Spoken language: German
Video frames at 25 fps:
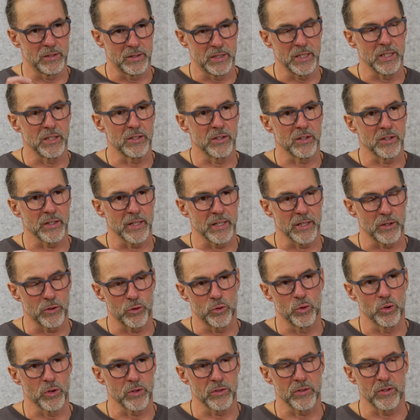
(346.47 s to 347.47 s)
dickere,
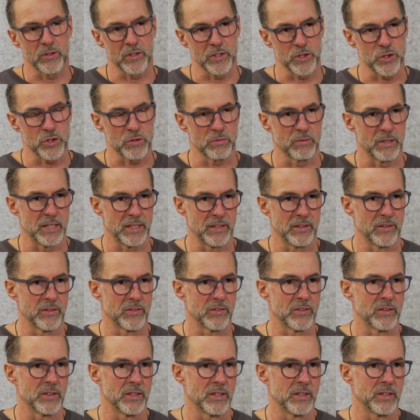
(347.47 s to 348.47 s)
kürzere
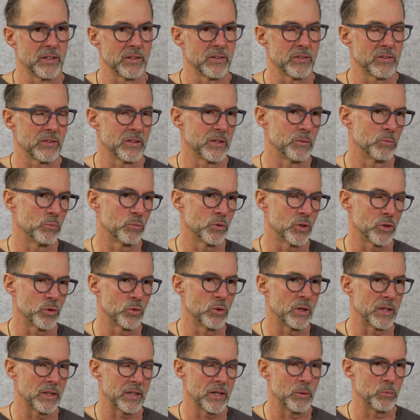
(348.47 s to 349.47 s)
Schwanz. Ne? Das nimmt man
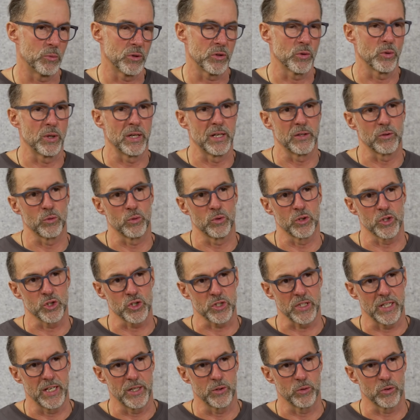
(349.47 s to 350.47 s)
so, kann man so als
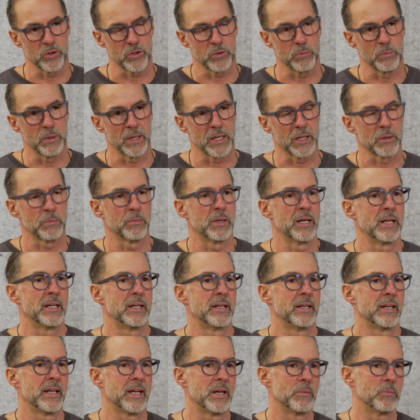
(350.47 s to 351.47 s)
Unterscheidungsmerkmale
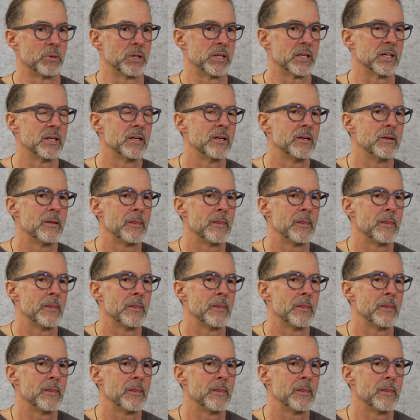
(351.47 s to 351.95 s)
nehmen.